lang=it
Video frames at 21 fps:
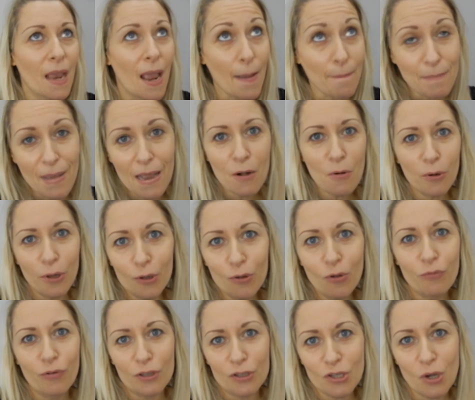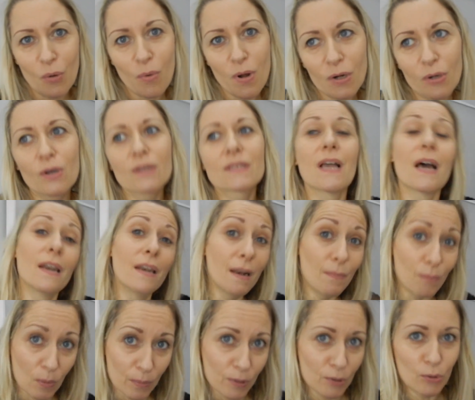è bello che io faccia qualcosa
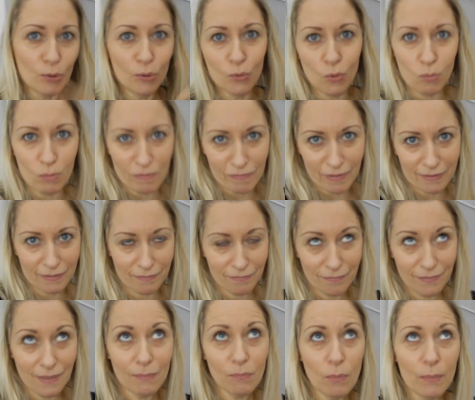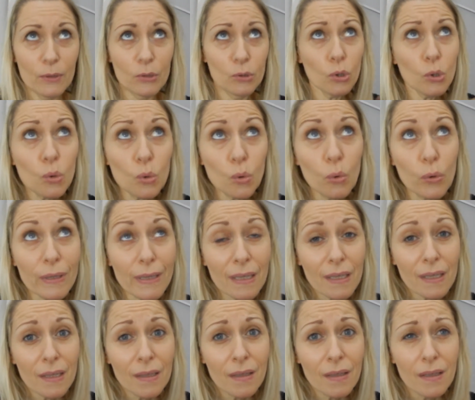nel momento in cui mi va, nel momento in
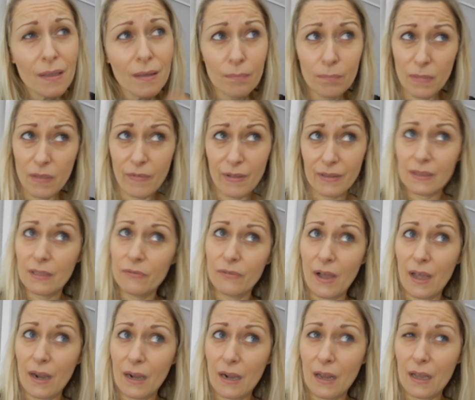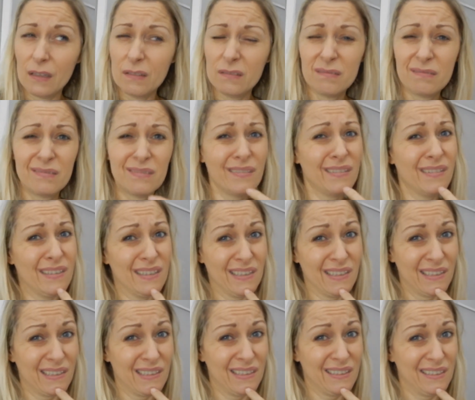cui mi va di farla
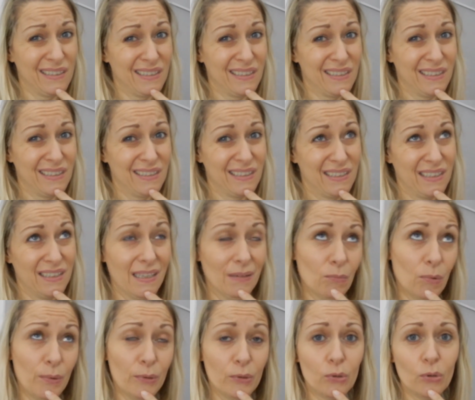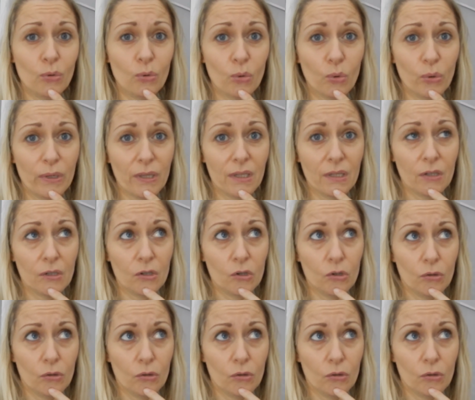nel momento in cui